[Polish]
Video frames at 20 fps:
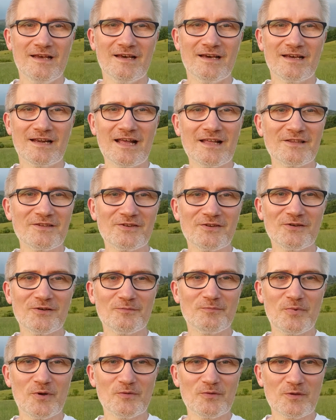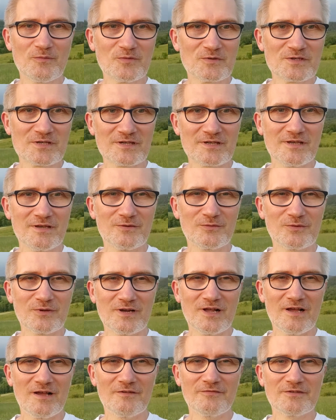Radio pełne muzyki,
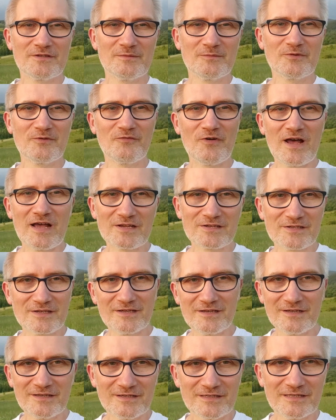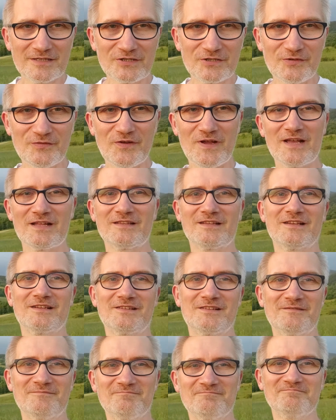która w tym gwarze świata
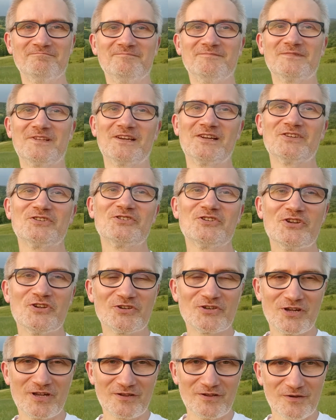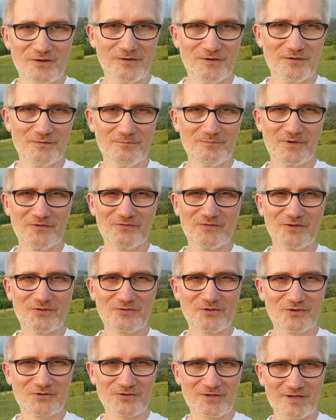teraźniejszego pewno
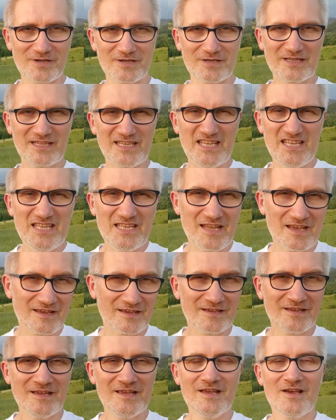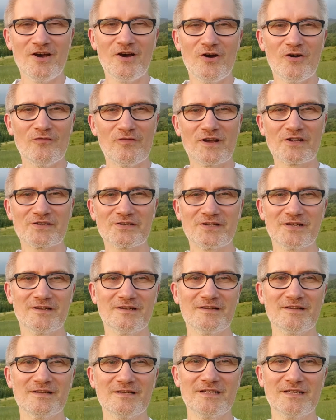troszkę ginie, chowa
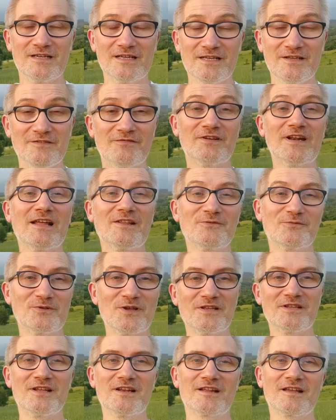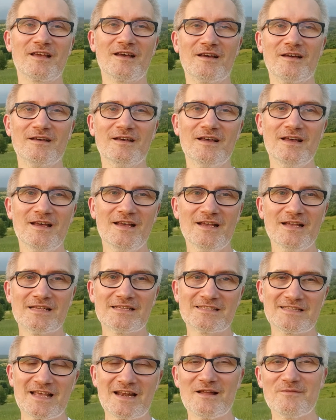się. I w Radiu Danielka
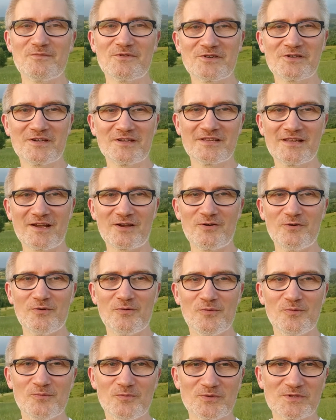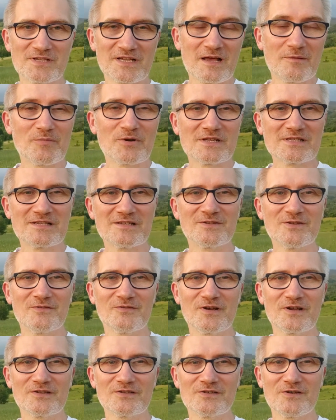staramy się taką muzykę
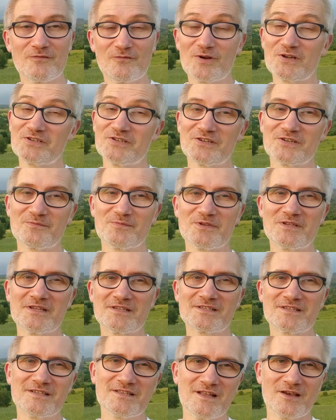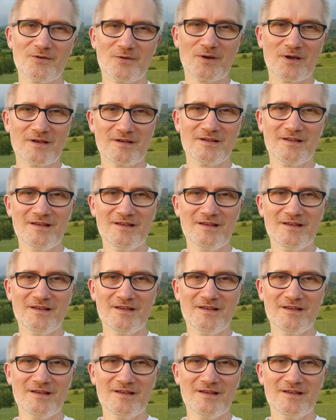prezentować właśnie, żeby nie zginęła.